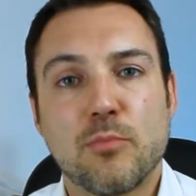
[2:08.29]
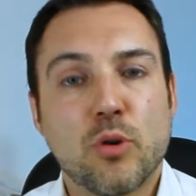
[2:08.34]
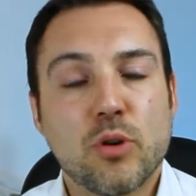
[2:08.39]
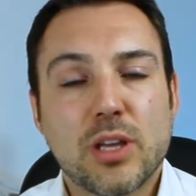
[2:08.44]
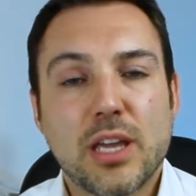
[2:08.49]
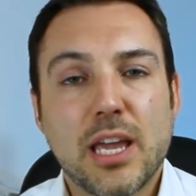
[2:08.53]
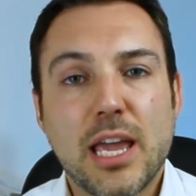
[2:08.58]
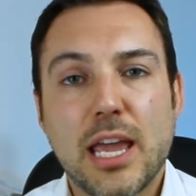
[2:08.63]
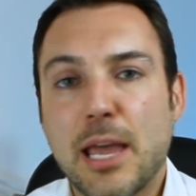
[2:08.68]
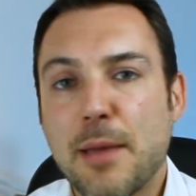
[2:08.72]

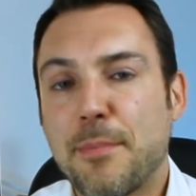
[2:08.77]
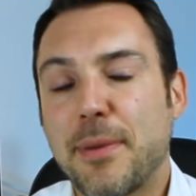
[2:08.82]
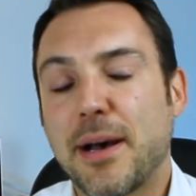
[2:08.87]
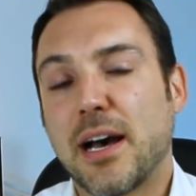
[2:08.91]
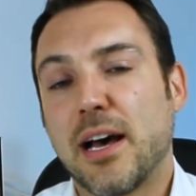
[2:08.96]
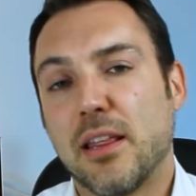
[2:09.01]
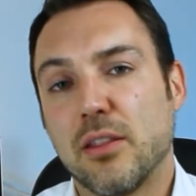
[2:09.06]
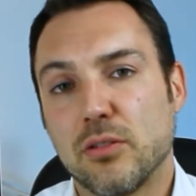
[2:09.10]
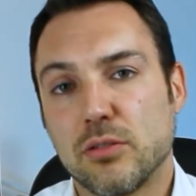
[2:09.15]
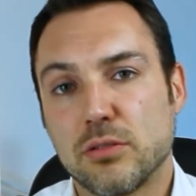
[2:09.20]
porque he
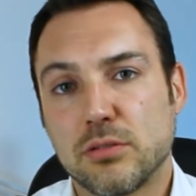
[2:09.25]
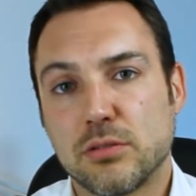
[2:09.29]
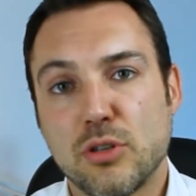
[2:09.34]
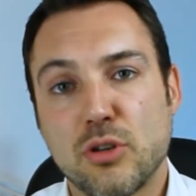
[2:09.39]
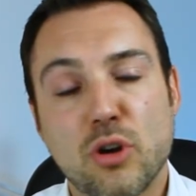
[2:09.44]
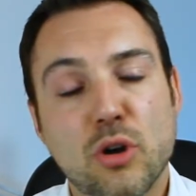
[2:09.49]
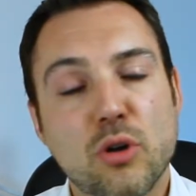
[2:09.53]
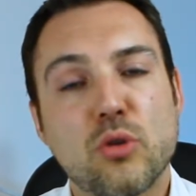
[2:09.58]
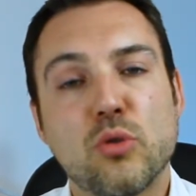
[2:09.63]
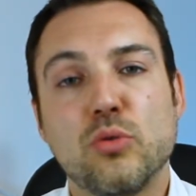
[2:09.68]
pagado.
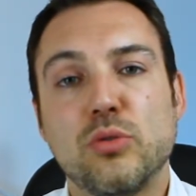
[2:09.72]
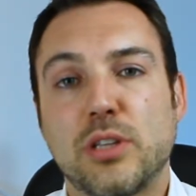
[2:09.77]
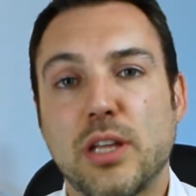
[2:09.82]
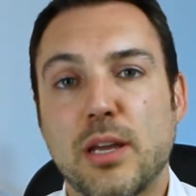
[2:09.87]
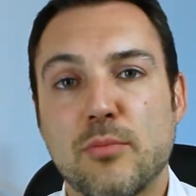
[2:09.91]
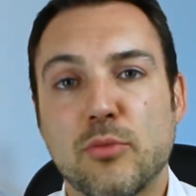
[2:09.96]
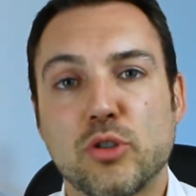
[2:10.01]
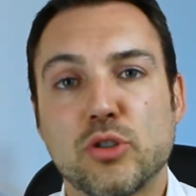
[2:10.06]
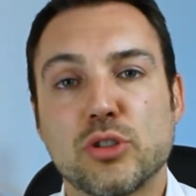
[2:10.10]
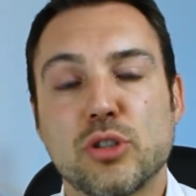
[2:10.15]
No
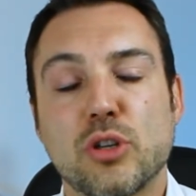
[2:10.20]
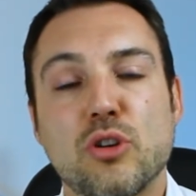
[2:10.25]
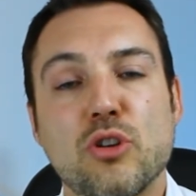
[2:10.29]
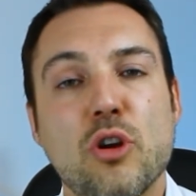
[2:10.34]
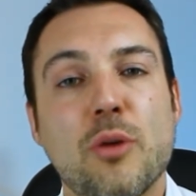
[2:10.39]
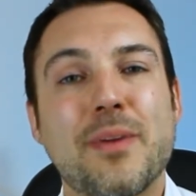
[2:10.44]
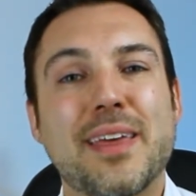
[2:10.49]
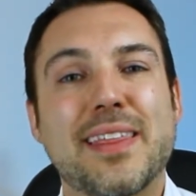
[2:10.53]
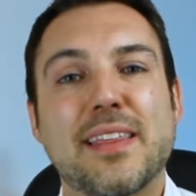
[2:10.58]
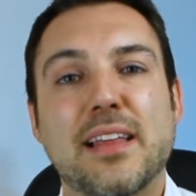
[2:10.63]
juntemos,
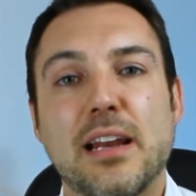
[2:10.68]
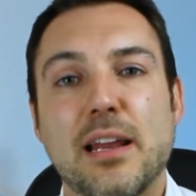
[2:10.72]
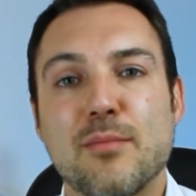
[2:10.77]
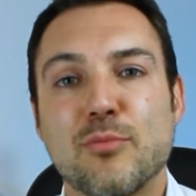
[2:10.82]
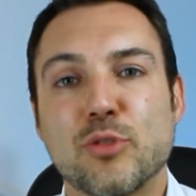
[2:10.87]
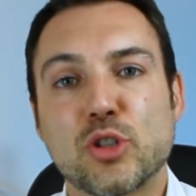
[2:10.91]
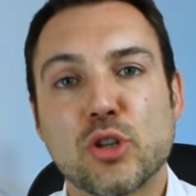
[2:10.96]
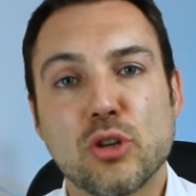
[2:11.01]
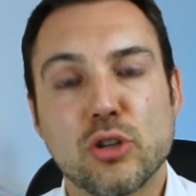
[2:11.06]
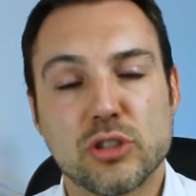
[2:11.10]
no
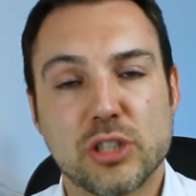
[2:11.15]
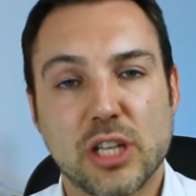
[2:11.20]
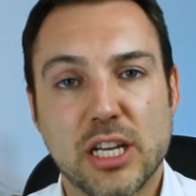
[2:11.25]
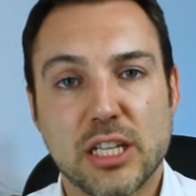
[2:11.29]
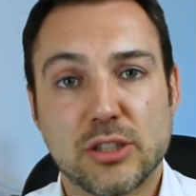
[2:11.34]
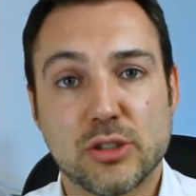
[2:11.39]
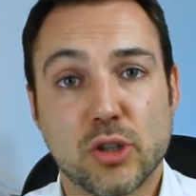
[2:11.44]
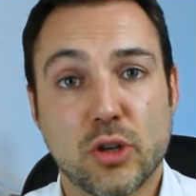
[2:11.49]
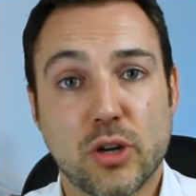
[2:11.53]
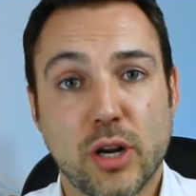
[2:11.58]
mezclemos los
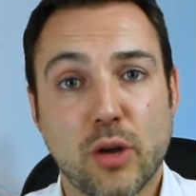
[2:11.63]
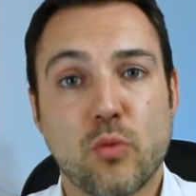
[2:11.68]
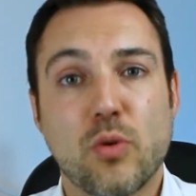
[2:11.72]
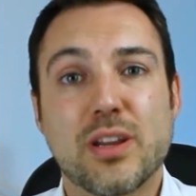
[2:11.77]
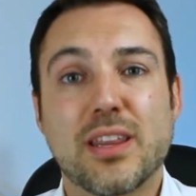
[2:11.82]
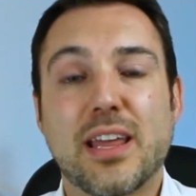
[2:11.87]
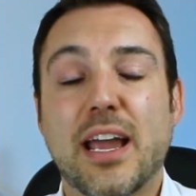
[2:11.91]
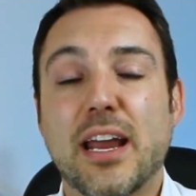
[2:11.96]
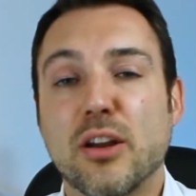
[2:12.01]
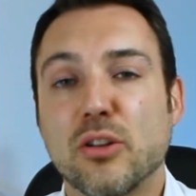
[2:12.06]
derechos.
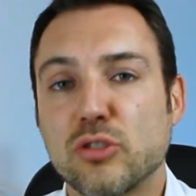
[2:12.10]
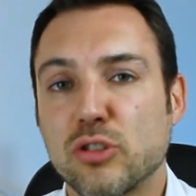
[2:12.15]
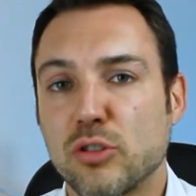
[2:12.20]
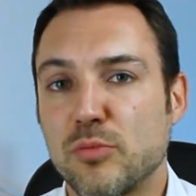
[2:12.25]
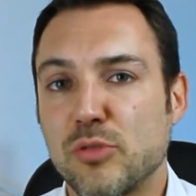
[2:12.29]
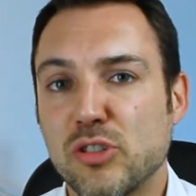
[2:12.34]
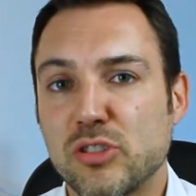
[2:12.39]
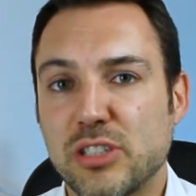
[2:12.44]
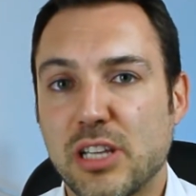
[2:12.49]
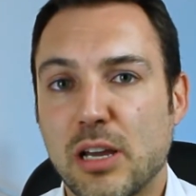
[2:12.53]
Recuerda, en
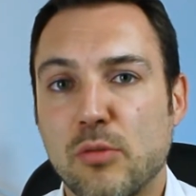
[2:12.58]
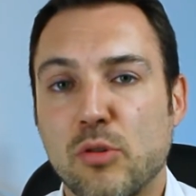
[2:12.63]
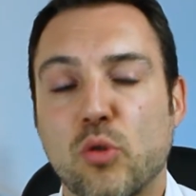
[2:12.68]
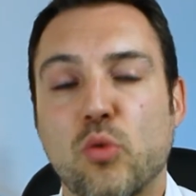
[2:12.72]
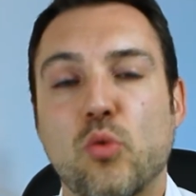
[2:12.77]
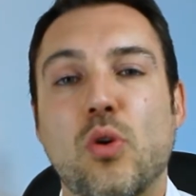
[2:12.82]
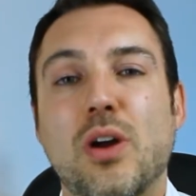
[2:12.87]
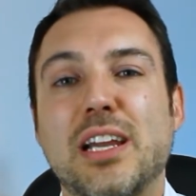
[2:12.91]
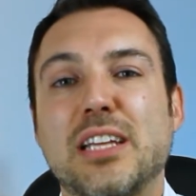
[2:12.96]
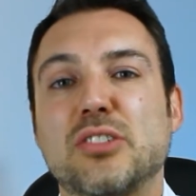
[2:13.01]
otros vídeos te
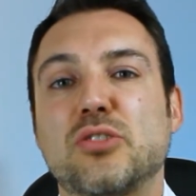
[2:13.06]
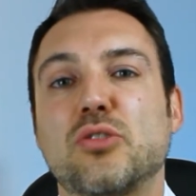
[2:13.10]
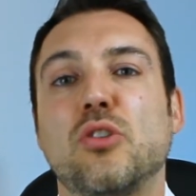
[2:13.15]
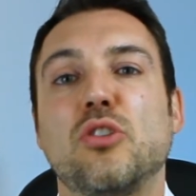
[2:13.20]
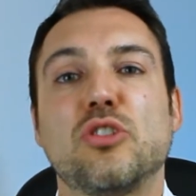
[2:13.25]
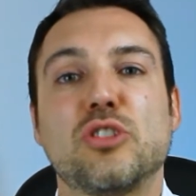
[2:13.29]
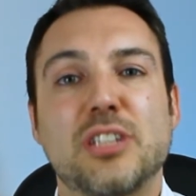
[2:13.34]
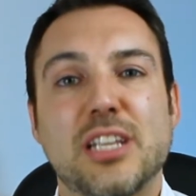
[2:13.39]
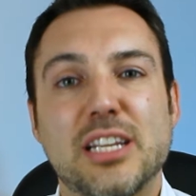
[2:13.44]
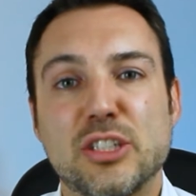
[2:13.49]
hablo cuáles
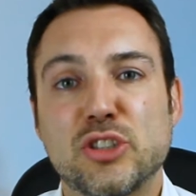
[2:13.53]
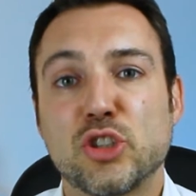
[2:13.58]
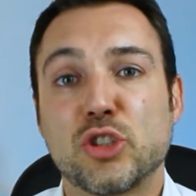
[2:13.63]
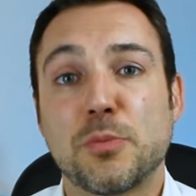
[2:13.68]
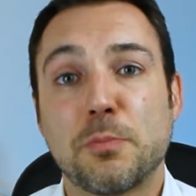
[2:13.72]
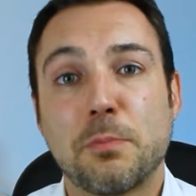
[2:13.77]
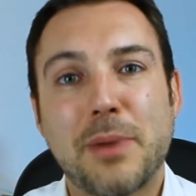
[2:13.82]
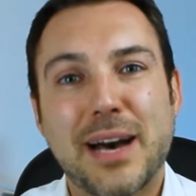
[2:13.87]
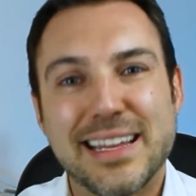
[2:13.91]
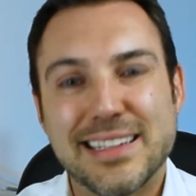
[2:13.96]
son los
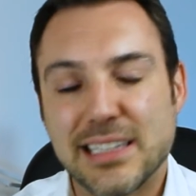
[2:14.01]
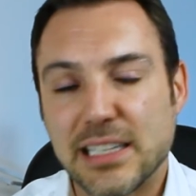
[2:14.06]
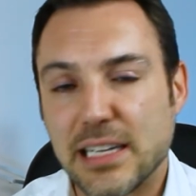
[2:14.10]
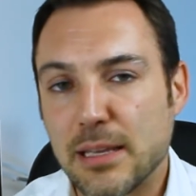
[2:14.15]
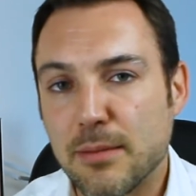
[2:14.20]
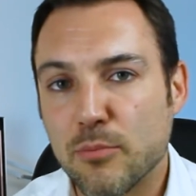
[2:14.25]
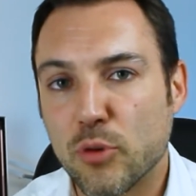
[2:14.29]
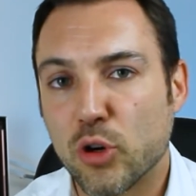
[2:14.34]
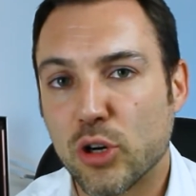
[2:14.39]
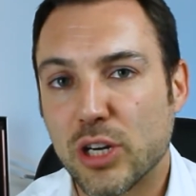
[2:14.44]
derechos
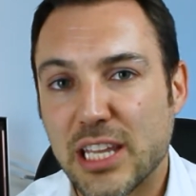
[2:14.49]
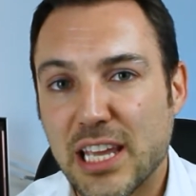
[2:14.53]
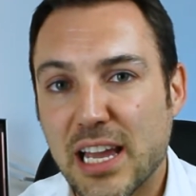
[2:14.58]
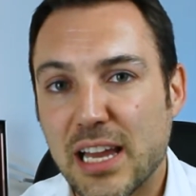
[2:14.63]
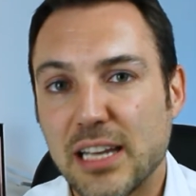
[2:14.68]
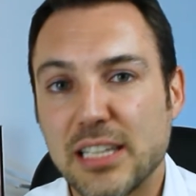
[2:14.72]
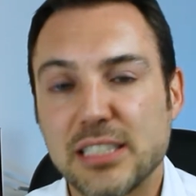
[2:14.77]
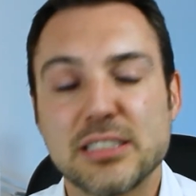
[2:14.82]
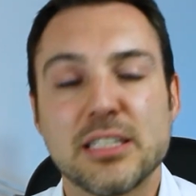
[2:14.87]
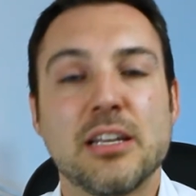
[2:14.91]

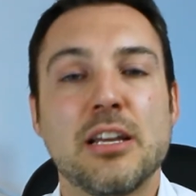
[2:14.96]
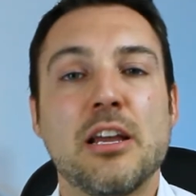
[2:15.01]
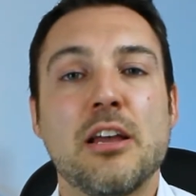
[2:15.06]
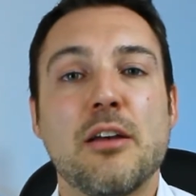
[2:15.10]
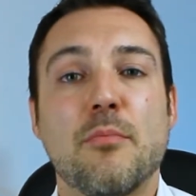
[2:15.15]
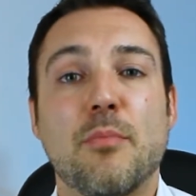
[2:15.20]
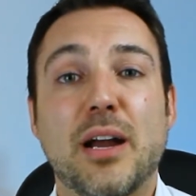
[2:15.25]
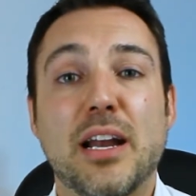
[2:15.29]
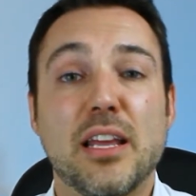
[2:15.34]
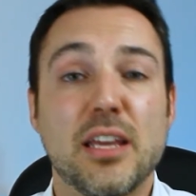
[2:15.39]
patrimoniales,
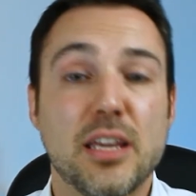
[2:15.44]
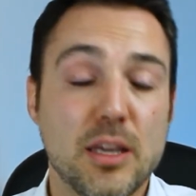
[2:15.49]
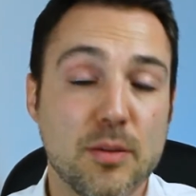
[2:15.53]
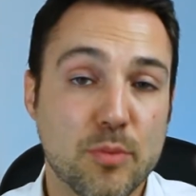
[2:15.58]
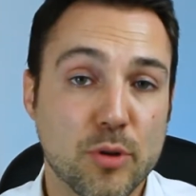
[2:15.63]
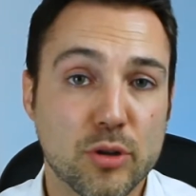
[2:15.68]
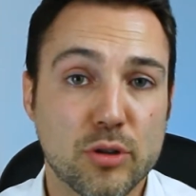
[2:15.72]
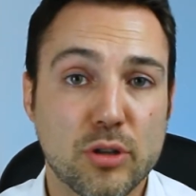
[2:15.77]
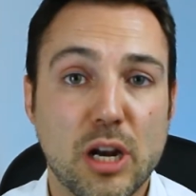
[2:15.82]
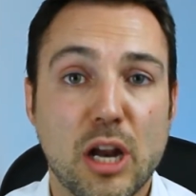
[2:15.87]
¿vale? Y
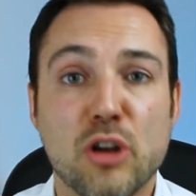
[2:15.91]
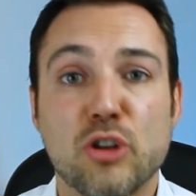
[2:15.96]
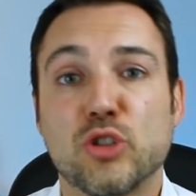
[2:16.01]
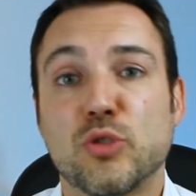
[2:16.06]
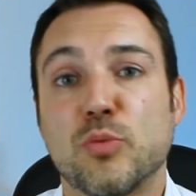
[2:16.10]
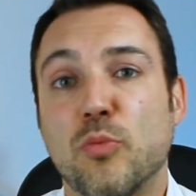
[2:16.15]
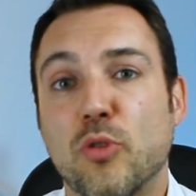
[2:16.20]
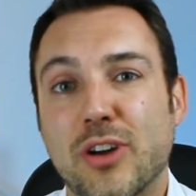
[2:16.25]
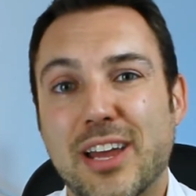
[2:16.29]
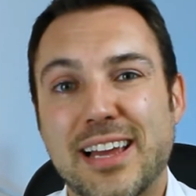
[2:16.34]
por todas
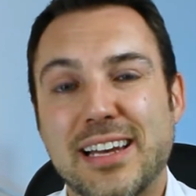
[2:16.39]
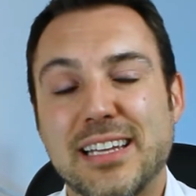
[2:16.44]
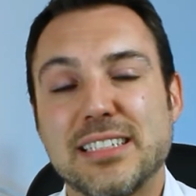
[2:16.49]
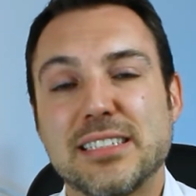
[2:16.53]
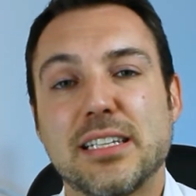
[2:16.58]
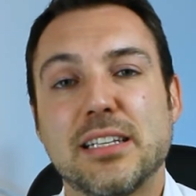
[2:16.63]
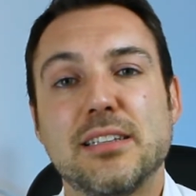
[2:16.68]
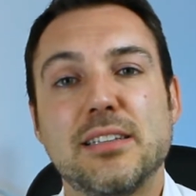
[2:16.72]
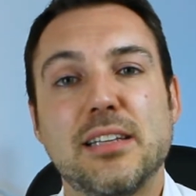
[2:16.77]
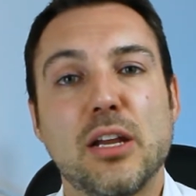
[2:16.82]
los
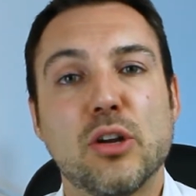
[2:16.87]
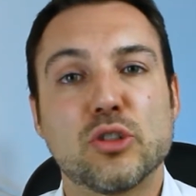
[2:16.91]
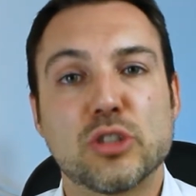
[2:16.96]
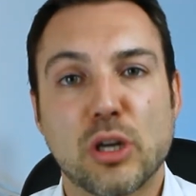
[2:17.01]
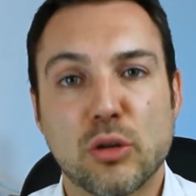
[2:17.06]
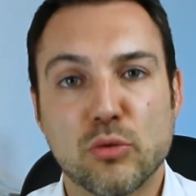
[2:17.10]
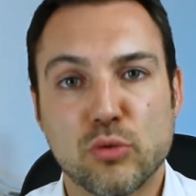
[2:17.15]
morales de los